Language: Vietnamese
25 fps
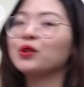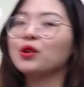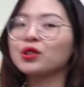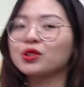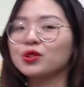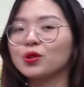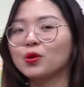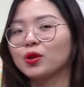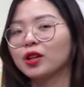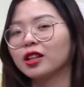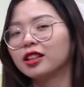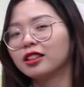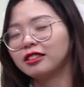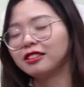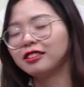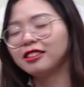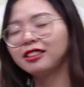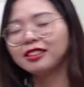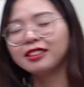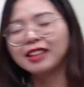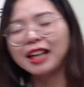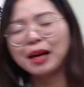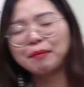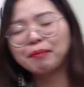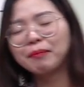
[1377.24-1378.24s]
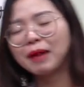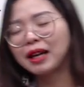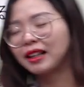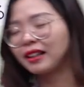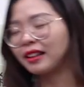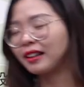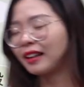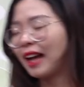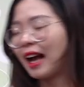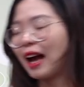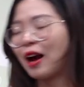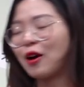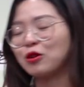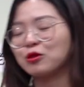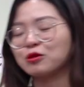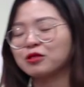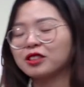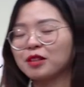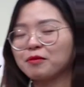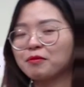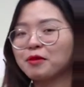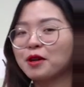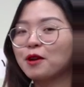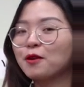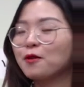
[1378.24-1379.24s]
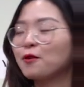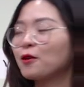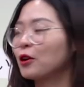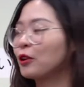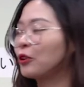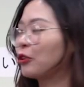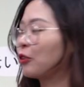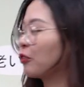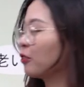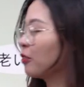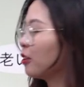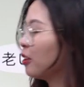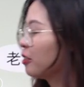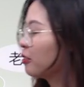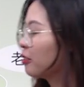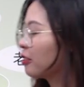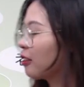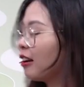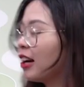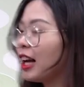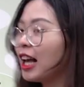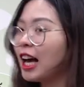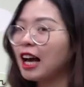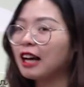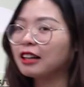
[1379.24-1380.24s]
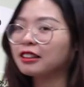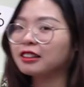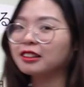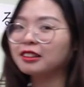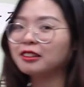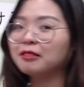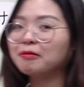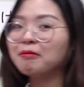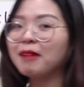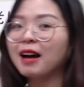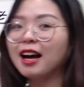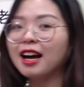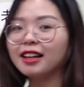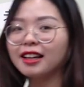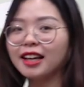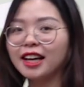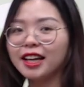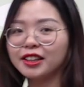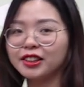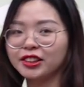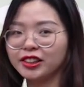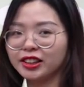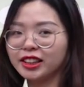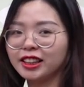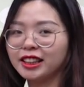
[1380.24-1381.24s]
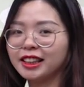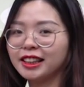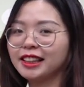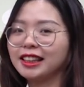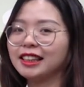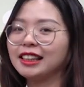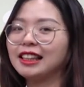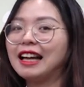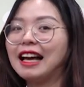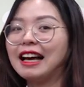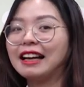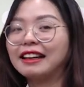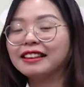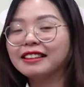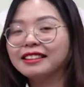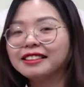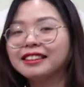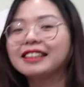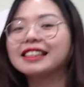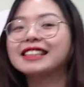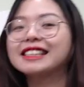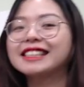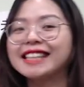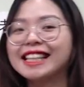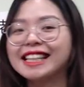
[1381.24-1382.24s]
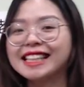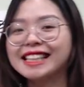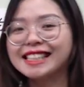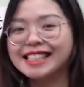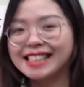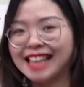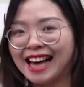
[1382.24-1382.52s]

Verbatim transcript: thuộc rồi ở n năm bạn nào cũng sẽ biết luôn đúng không đó là umade là được sinh